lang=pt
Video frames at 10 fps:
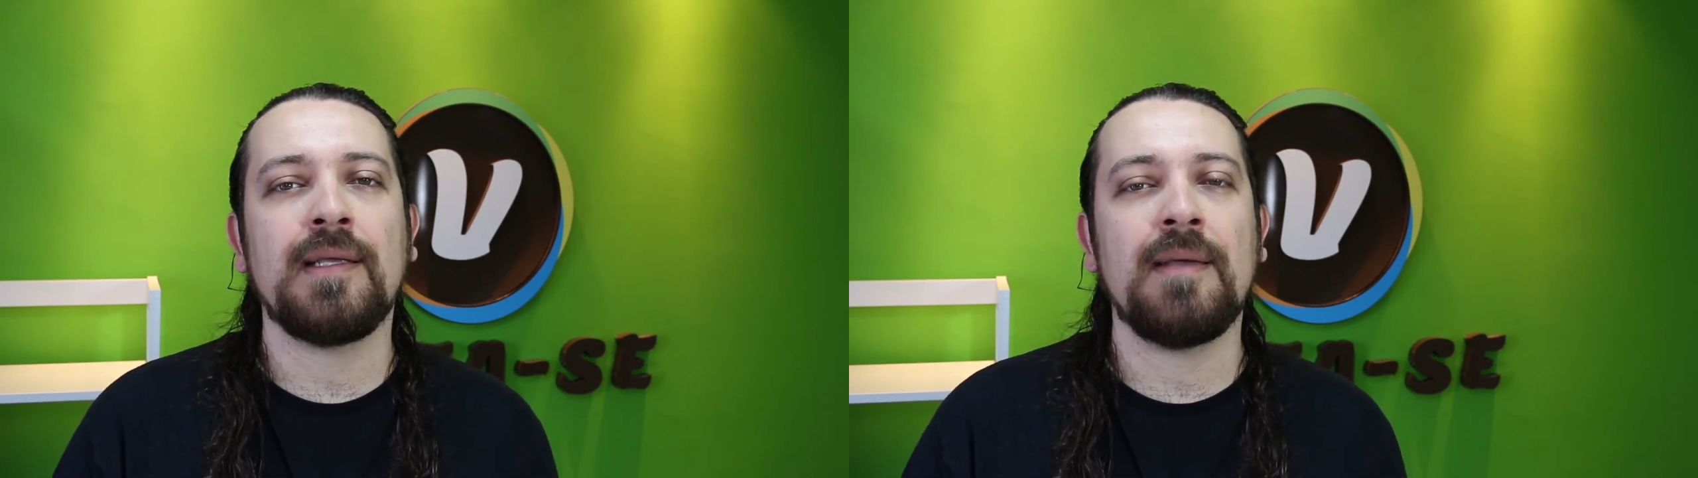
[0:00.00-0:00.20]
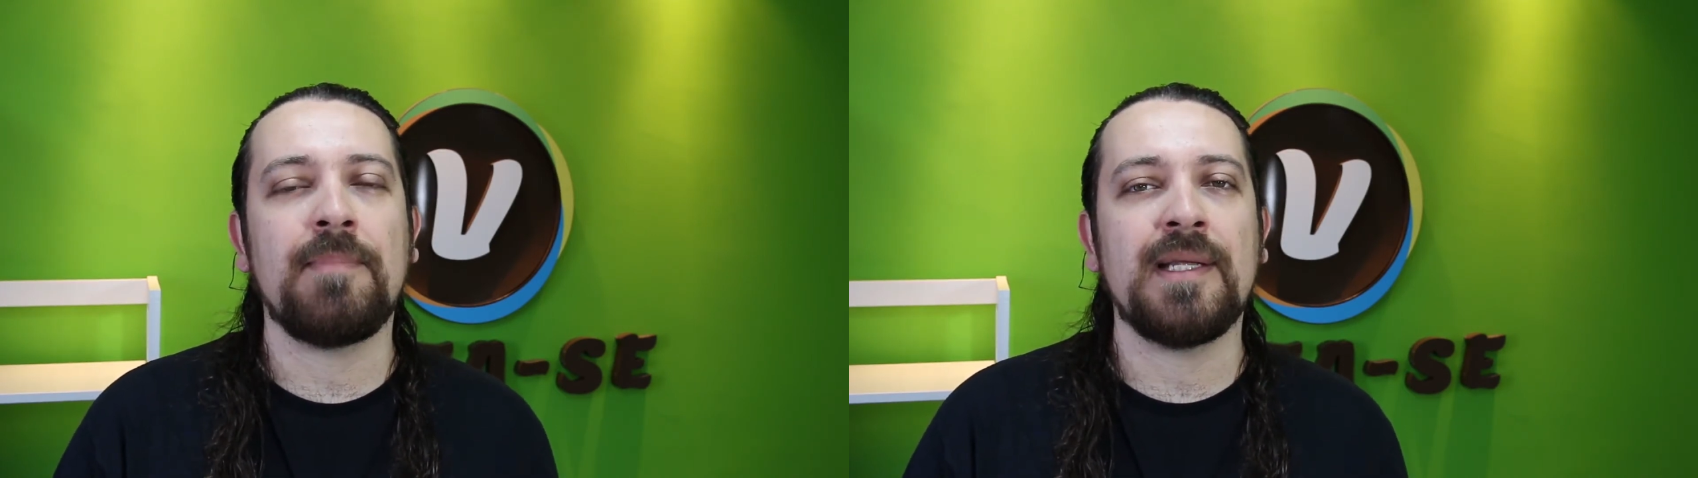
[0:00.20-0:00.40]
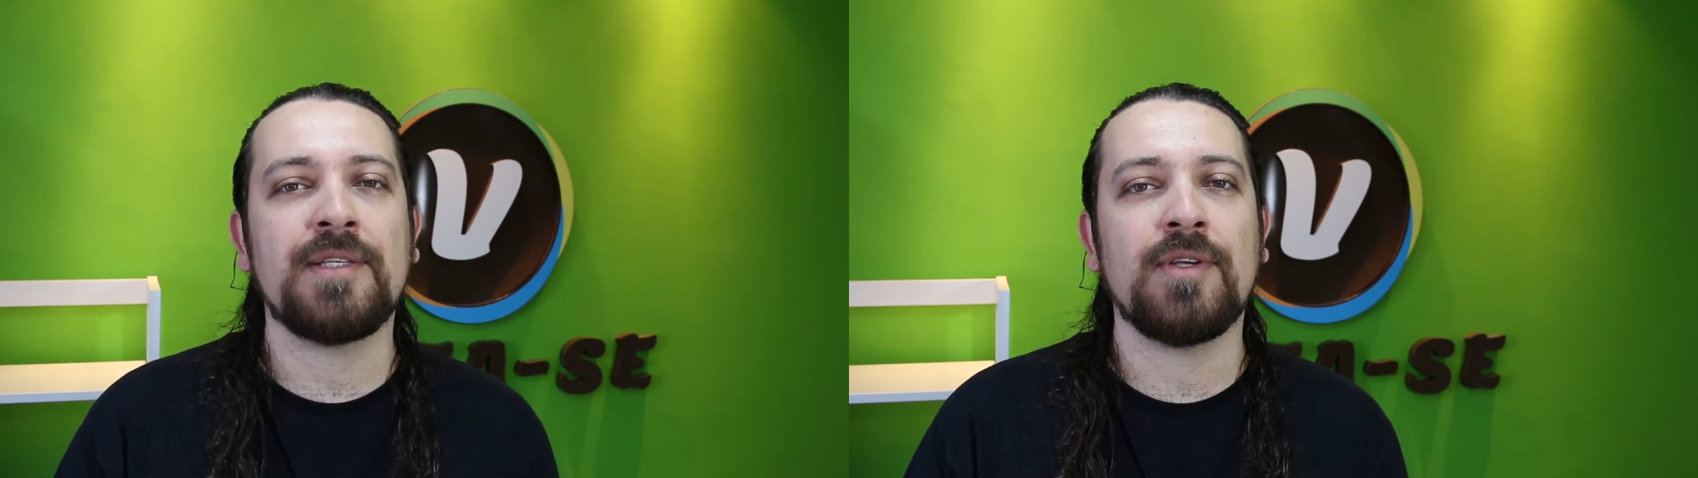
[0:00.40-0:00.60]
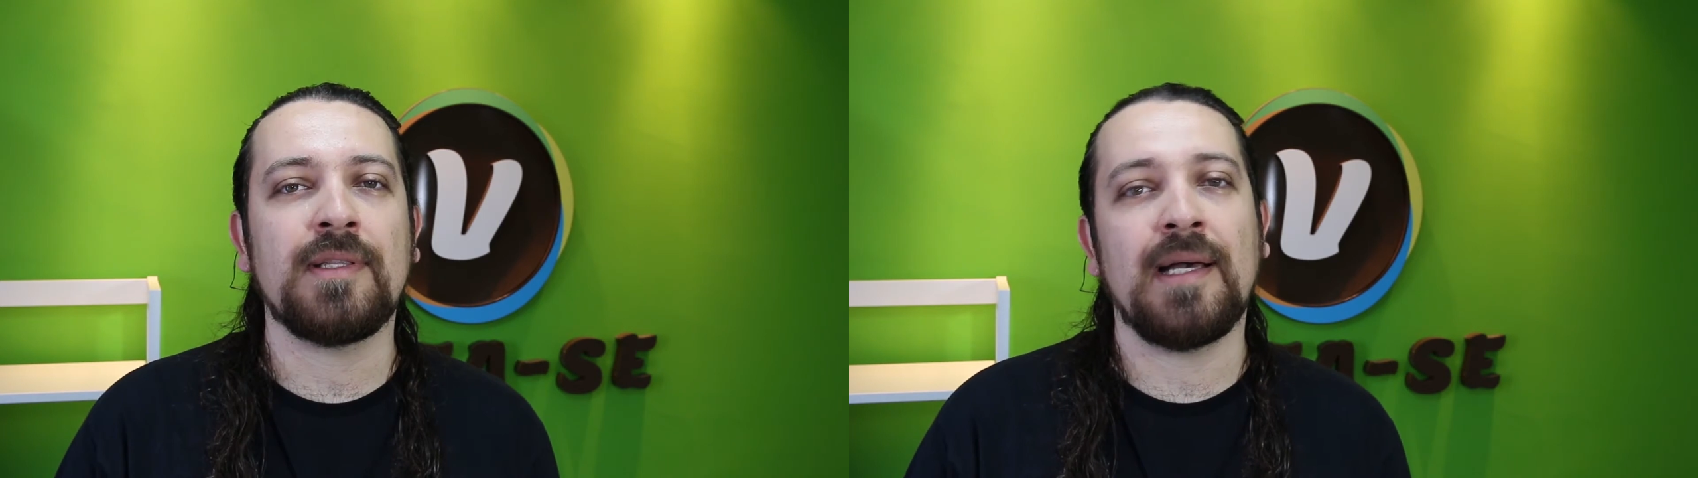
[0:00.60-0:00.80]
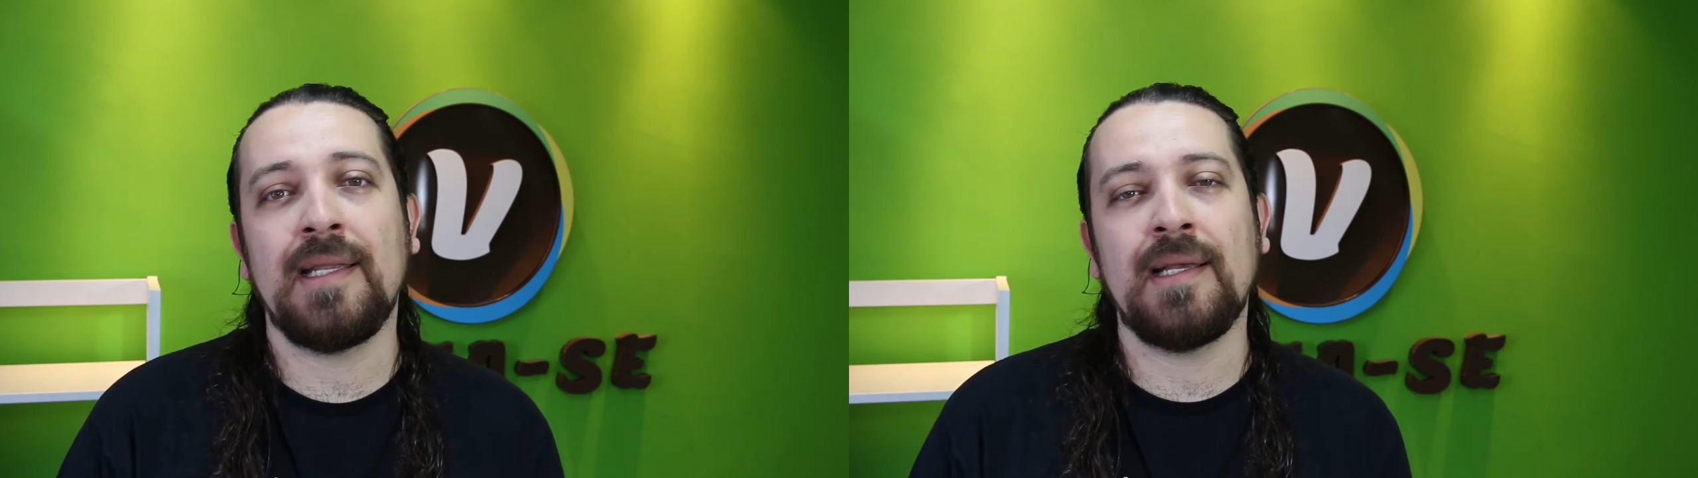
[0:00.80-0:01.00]
que a empresa só
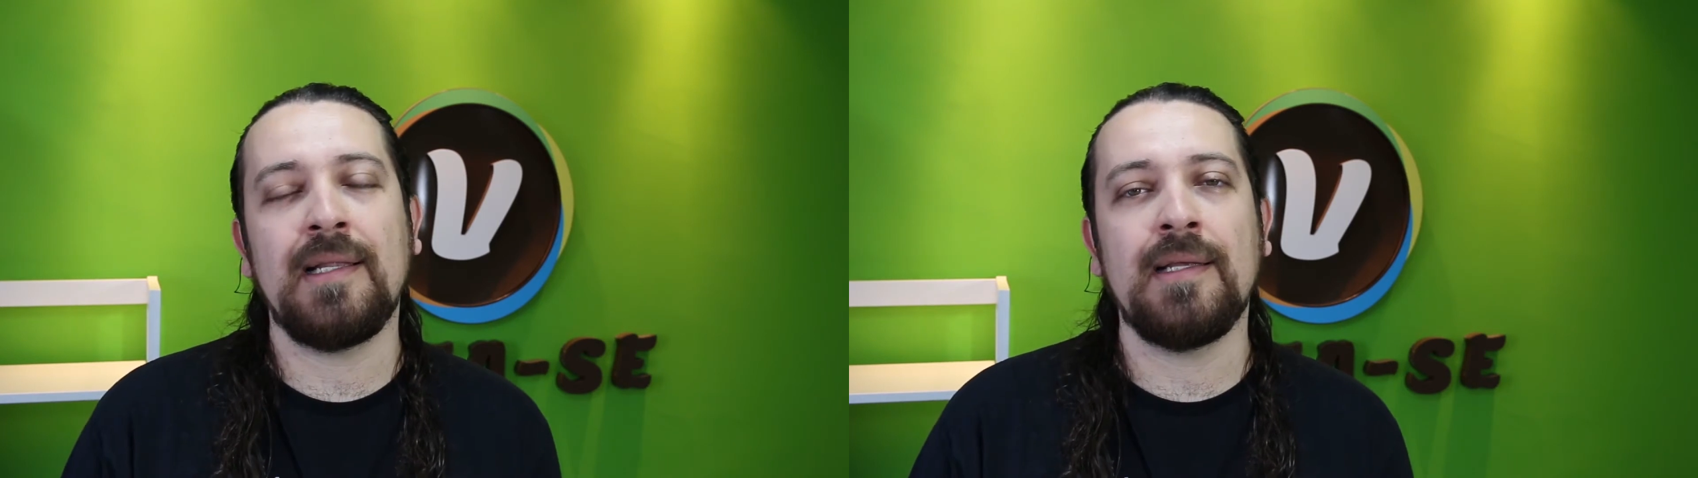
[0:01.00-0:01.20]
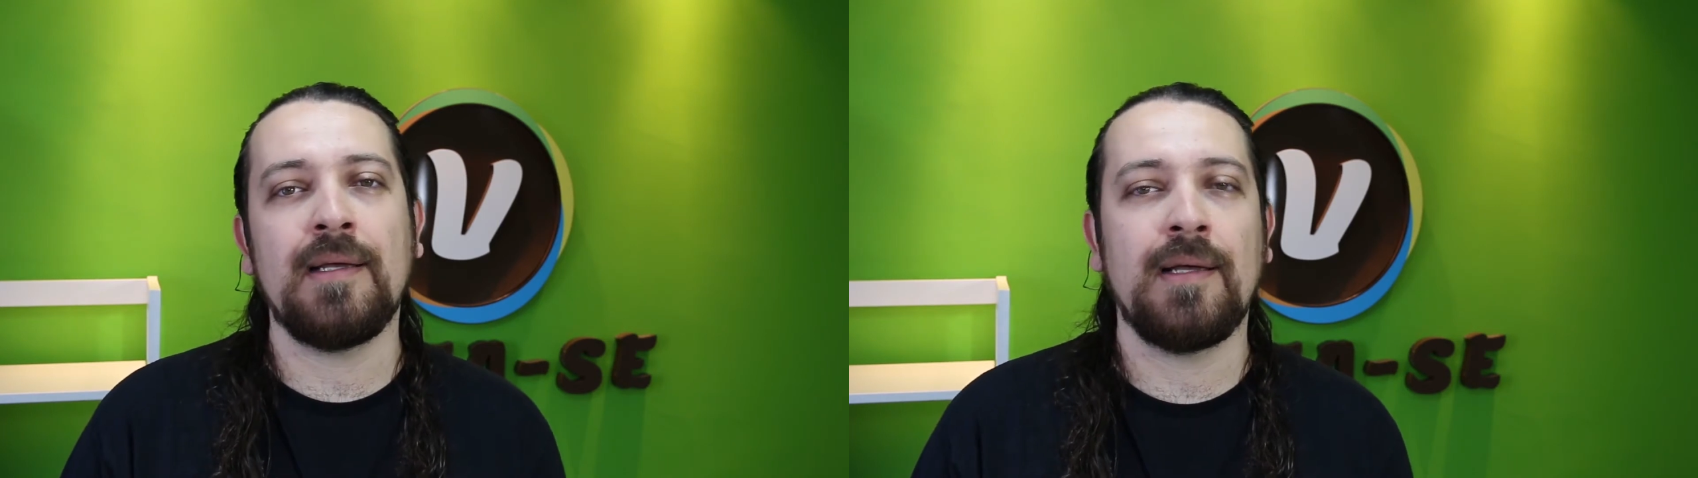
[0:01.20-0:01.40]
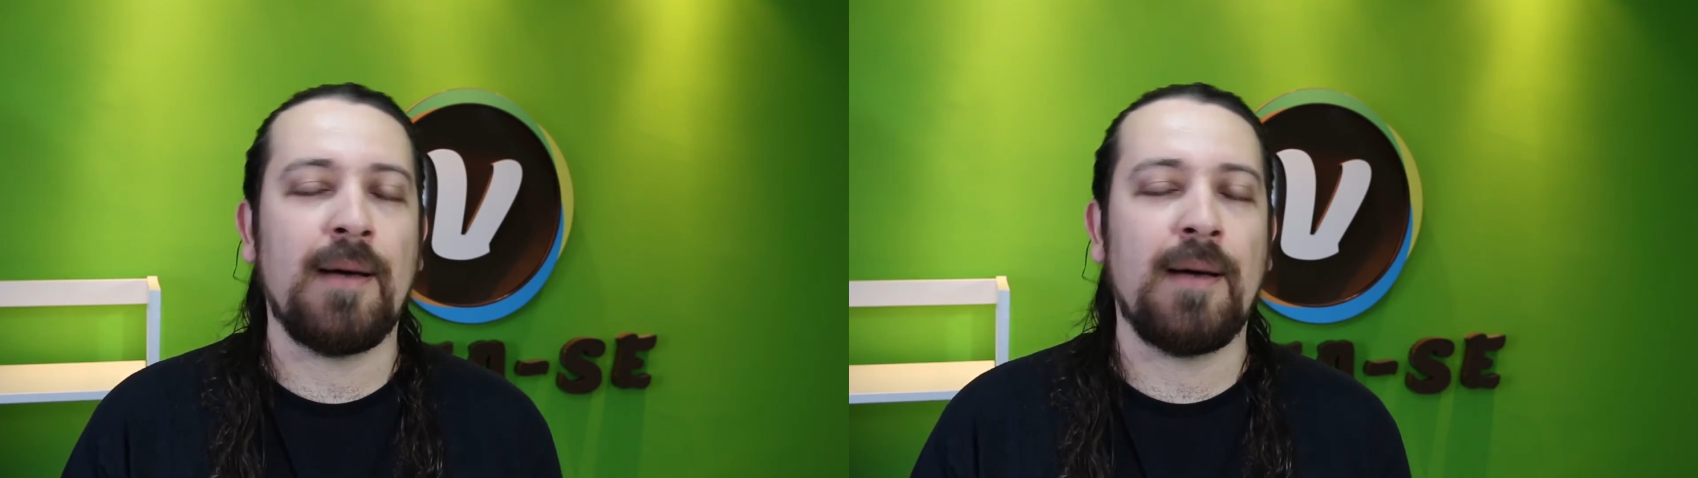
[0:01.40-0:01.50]
estaria ali